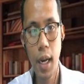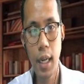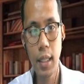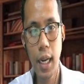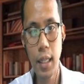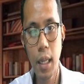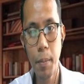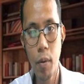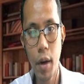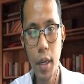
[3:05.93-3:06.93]
ang talata
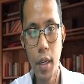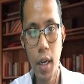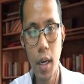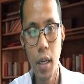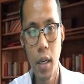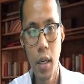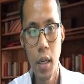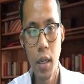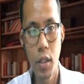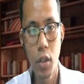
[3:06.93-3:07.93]
po ay uh, ah,
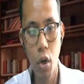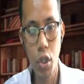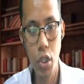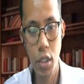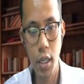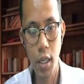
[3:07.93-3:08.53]
2.